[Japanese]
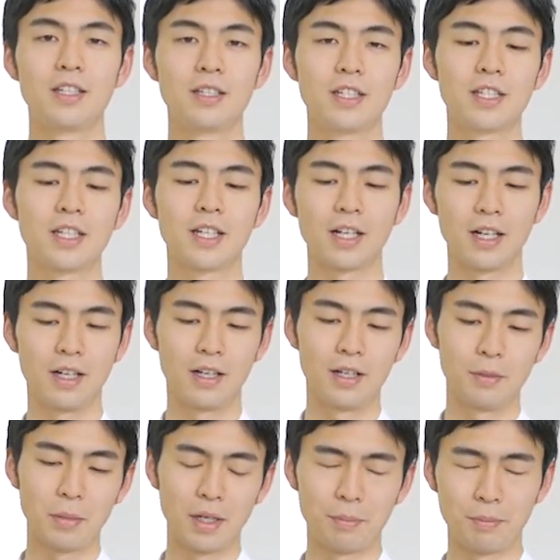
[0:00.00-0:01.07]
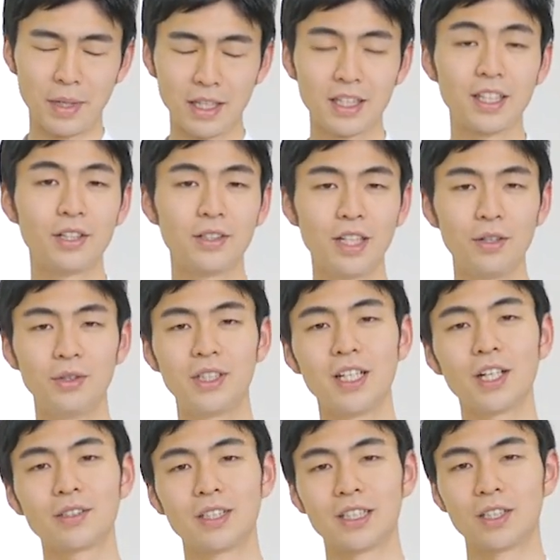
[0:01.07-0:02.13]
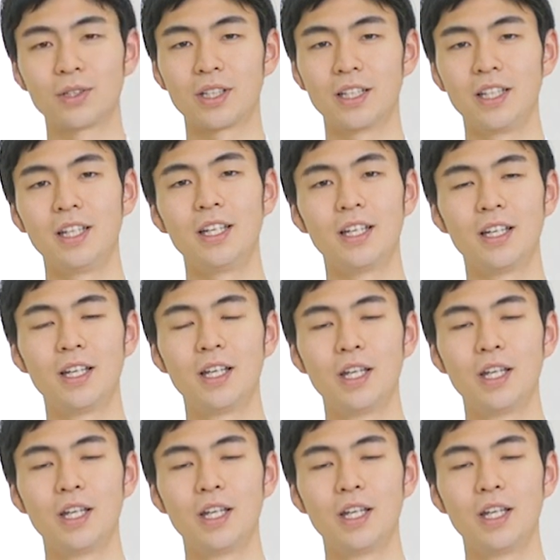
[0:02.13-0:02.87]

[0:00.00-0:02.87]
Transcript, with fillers: 自身が、まあ、バッティングで打てなくなった時に